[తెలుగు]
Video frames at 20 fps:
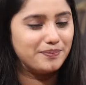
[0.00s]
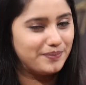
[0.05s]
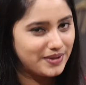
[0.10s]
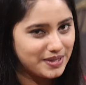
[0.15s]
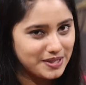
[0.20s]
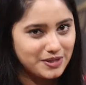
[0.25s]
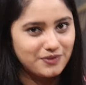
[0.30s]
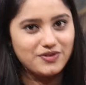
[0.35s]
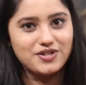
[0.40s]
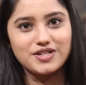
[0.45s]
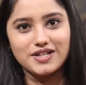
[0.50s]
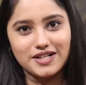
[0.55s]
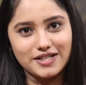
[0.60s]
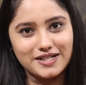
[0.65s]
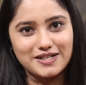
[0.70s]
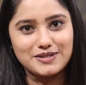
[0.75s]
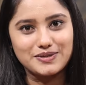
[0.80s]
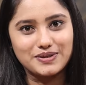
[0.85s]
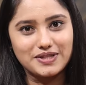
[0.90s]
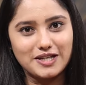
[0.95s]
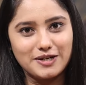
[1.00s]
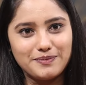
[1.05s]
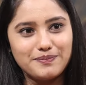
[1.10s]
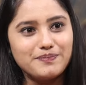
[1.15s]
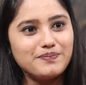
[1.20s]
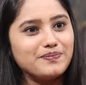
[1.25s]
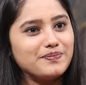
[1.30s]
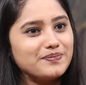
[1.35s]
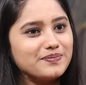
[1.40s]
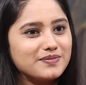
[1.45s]
మరిన్ని విషయాలు తెలుసుకుందాం
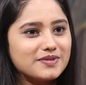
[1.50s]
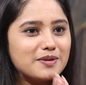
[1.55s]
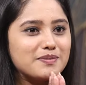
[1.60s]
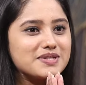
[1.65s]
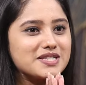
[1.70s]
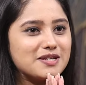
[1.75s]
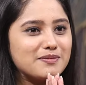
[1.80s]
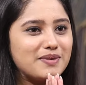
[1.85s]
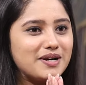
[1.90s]
నమస్తే